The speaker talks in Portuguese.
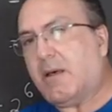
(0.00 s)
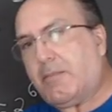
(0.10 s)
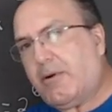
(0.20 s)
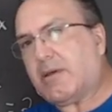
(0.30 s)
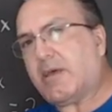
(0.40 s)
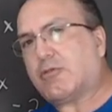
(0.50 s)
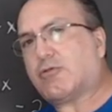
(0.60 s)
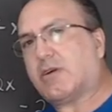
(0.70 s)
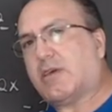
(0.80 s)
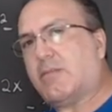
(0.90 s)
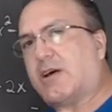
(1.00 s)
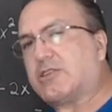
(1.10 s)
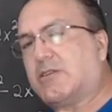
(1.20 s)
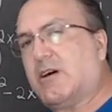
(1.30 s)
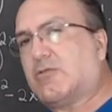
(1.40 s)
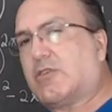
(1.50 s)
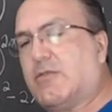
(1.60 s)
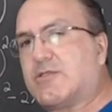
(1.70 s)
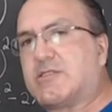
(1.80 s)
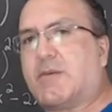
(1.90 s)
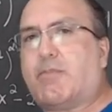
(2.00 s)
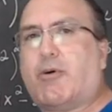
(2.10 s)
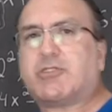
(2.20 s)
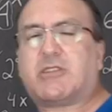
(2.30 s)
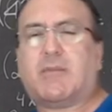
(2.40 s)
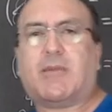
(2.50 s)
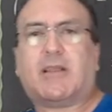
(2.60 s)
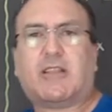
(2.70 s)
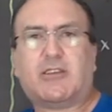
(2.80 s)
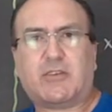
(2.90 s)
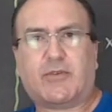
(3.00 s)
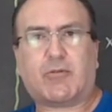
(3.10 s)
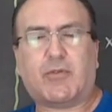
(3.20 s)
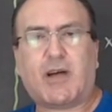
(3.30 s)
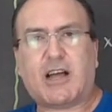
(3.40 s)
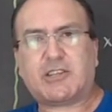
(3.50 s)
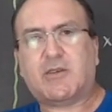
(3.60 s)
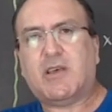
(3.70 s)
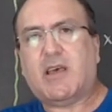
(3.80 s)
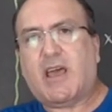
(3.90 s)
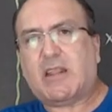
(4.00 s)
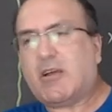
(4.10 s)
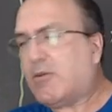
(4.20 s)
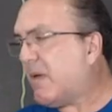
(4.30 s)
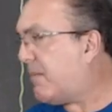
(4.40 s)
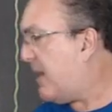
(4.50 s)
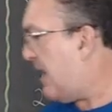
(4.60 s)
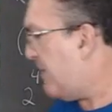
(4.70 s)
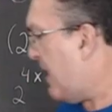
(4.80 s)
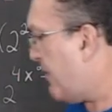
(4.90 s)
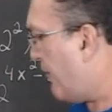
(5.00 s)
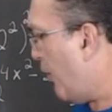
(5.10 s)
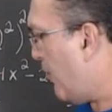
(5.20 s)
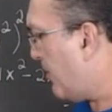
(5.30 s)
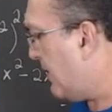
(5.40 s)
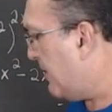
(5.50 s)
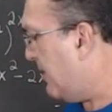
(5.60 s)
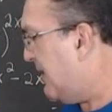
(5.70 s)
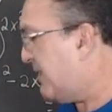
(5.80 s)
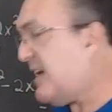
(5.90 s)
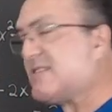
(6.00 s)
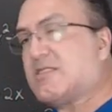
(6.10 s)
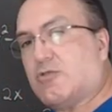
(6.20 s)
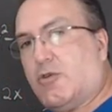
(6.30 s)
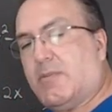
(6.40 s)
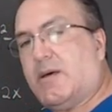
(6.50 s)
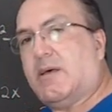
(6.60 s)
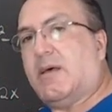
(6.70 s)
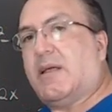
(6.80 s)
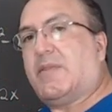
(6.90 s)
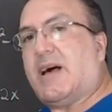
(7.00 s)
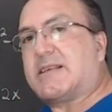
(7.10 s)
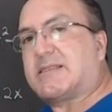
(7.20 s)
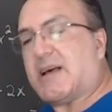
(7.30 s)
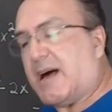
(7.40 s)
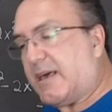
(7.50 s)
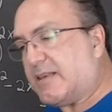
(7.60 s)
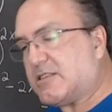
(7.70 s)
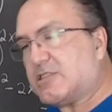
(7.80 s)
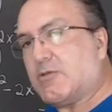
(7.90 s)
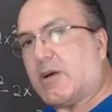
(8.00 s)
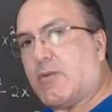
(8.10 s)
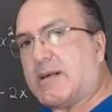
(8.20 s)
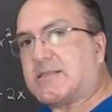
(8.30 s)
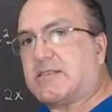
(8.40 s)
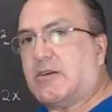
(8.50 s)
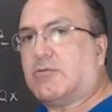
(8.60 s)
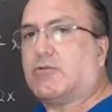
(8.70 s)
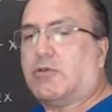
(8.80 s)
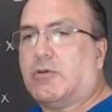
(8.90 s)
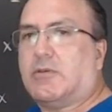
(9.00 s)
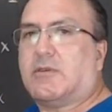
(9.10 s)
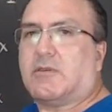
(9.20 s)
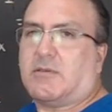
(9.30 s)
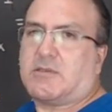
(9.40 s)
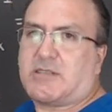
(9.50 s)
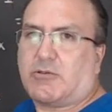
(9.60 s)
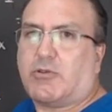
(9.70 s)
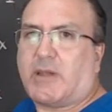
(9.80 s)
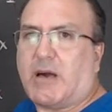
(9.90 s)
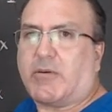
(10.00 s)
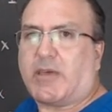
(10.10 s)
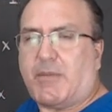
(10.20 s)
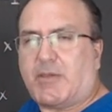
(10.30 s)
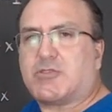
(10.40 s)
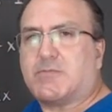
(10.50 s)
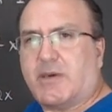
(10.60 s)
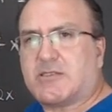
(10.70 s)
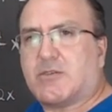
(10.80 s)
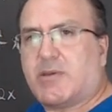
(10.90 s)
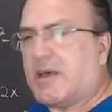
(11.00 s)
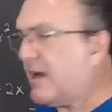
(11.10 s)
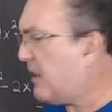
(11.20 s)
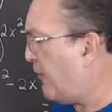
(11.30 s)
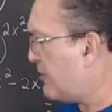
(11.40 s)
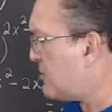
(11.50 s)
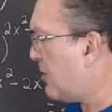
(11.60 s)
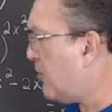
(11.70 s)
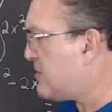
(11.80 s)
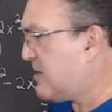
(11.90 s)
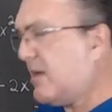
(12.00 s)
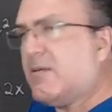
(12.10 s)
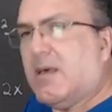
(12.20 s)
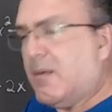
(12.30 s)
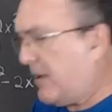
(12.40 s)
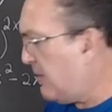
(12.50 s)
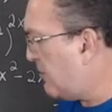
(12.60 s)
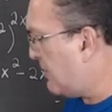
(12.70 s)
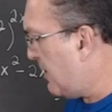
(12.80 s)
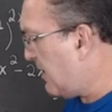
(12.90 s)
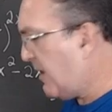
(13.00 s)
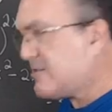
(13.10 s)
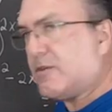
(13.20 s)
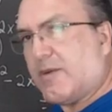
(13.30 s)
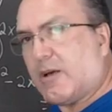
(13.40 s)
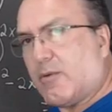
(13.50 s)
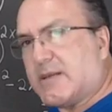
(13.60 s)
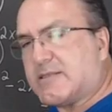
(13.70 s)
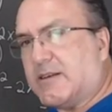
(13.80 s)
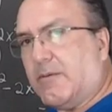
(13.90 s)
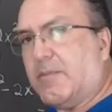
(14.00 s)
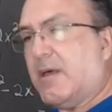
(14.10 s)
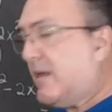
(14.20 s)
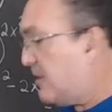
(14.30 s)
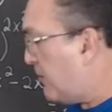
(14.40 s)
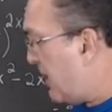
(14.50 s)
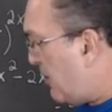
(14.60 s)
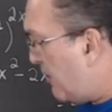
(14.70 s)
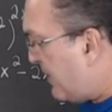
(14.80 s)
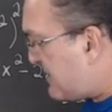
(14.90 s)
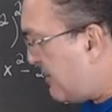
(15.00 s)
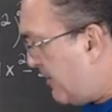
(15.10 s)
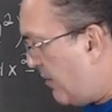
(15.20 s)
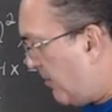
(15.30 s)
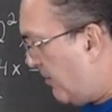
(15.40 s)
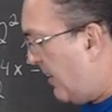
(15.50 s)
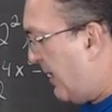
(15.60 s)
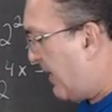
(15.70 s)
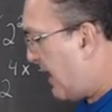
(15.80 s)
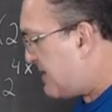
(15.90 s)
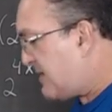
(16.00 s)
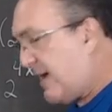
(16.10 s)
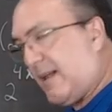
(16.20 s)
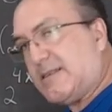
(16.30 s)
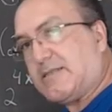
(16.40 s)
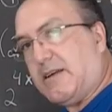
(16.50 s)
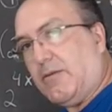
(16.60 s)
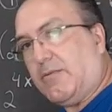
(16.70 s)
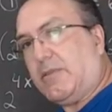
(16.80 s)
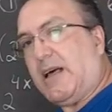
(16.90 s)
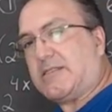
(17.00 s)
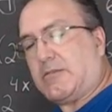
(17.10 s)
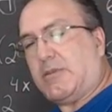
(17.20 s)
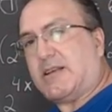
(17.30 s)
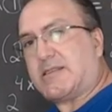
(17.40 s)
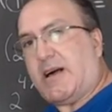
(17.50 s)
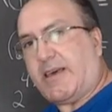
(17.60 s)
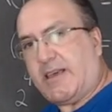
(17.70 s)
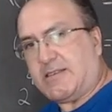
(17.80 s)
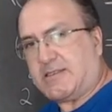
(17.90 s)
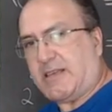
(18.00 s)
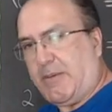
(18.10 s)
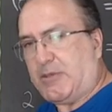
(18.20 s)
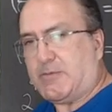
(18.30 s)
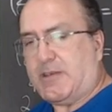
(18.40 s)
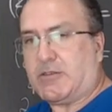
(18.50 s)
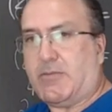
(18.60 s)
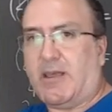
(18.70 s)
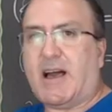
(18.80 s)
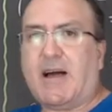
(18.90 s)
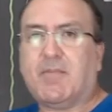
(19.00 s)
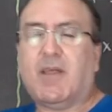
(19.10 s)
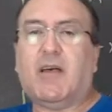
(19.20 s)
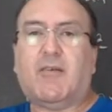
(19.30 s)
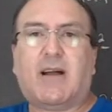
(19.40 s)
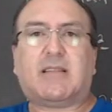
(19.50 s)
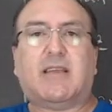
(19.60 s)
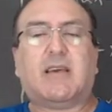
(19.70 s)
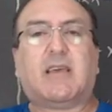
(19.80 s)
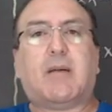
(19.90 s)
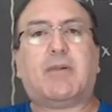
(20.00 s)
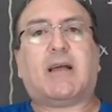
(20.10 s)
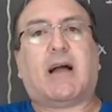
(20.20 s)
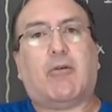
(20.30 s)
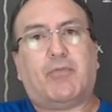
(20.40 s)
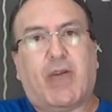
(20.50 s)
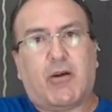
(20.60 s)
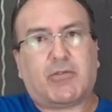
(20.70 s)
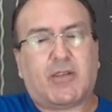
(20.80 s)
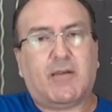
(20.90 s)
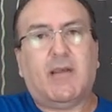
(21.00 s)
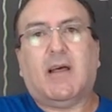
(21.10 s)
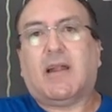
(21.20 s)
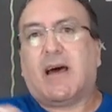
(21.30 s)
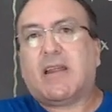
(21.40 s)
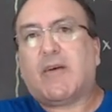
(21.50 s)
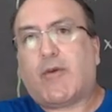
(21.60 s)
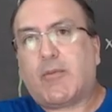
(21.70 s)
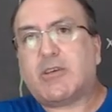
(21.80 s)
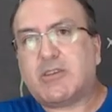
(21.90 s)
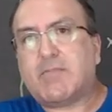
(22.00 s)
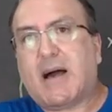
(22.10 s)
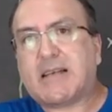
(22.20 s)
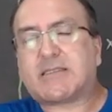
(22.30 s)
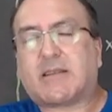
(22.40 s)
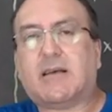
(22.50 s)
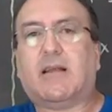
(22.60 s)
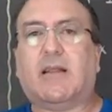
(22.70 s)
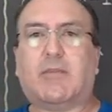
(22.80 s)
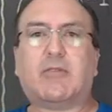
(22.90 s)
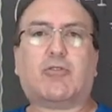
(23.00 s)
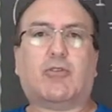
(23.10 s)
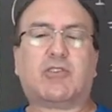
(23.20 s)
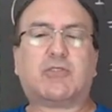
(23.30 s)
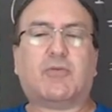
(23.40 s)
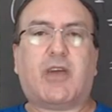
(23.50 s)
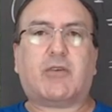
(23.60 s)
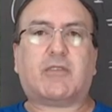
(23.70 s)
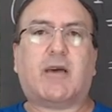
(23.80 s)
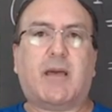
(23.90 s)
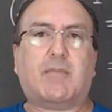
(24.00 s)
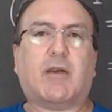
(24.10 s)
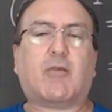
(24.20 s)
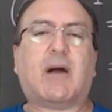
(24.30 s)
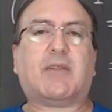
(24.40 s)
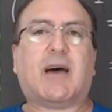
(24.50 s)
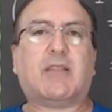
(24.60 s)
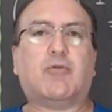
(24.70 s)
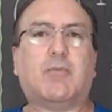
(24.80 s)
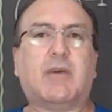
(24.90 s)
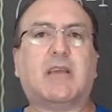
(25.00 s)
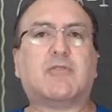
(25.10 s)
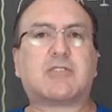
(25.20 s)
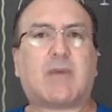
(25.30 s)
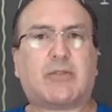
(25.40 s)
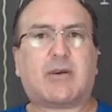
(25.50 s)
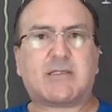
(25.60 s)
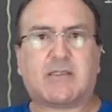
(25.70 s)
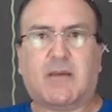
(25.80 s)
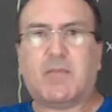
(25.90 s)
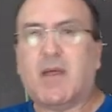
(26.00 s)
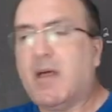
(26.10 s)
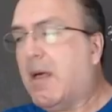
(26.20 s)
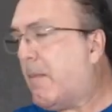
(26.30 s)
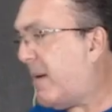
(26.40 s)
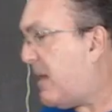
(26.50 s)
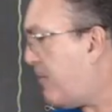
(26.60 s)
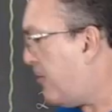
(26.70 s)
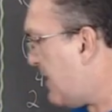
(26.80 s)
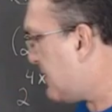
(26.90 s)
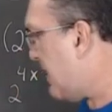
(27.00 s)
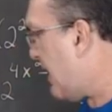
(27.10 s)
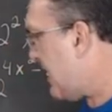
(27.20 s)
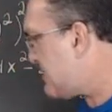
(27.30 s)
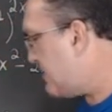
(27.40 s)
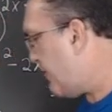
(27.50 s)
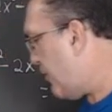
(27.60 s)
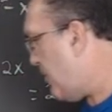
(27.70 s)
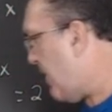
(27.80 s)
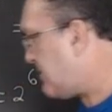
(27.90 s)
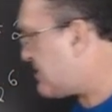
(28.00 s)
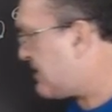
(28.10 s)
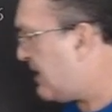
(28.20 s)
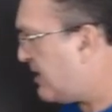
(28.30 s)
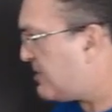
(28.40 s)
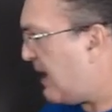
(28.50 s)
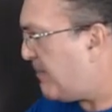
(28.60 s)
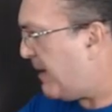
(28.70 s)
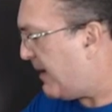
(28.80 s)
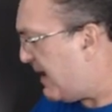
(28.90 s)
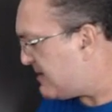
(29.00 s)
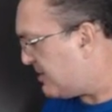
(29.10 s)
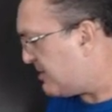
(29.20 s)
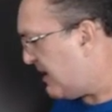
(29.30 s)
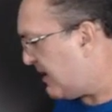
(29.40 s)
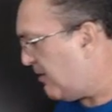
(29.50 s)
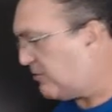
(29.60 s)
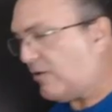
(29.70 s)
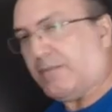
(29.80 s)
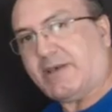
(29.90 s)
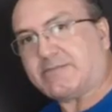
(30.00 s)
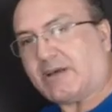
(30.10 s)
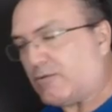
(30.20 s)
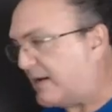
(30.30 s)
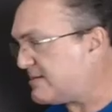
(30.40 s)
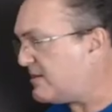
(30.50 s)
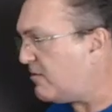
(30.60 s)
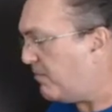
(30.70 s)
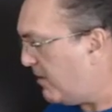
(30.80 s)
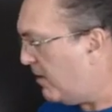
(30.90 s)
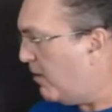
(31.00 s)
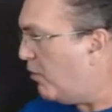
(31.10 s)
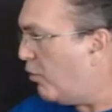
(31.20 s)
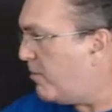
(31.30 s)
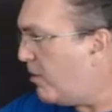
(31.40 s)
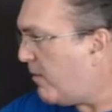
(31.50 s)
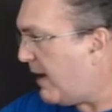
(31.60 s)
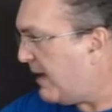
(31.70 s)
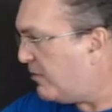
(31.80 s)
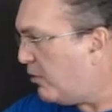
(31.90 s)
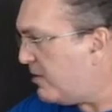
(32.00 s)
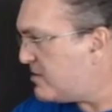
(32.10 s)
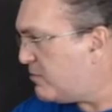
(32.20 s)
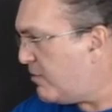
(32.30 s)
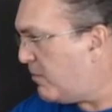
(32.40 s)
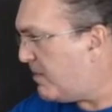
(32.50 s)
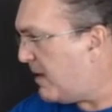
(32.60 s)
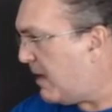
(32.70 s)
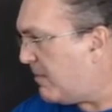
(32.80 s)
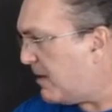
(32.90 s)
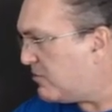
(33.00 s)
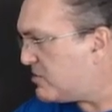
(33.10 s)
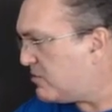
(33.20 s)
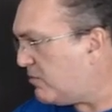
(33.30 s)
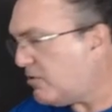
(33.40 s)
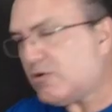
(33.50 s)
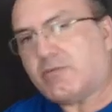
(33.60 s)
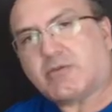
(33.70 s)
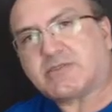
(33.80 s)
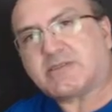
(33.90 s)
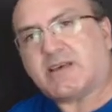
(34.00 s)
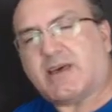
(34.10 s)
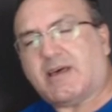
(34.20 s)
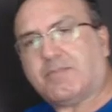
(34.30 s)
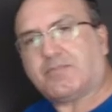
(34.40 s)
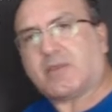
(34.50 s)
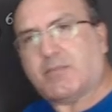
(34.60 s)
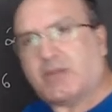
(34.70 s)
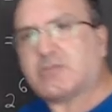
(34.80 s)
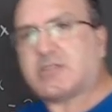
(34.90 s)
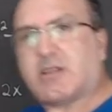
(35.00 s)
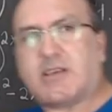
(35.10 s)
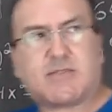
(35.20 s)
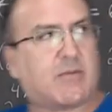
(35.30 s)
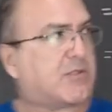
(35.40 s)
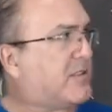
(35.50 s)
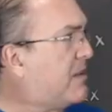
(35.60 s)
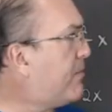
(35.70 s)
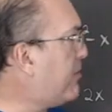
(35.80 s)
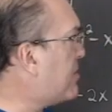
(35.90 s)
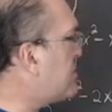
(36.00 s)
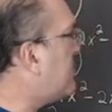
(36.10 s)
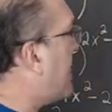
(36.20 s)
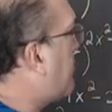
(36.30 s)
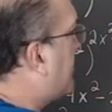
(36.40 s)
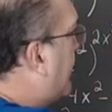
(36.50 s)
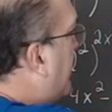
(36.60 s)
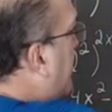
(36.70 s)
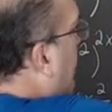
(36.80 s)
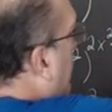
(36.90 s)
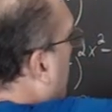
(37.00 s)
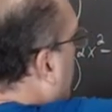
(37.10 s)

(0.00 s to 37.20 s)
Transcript: Porém, eu estou aqui imaginando que você pode também ter dificuldade em não lembrar da fórmula da soma das raízes de uma equação do segundo grau, que é menos b sobre a, que foi isso que eu usei para não ter que resolver a equação. Então, quem não percebeu essa relação da soma das raízes, que é menos b sobre a, vai ter que aplicar o delta lá na fórmula de Bhaskara. Lembrando que o nosso delta é b quadrado menos 4ac. Para aproveitar as informações que ali já aparecem, já que eu tenho a mesma equação, o meu a é 2, o meu b é menos 1 e o meu c é menos 3. Vamos então para o nosso delta, né? Eu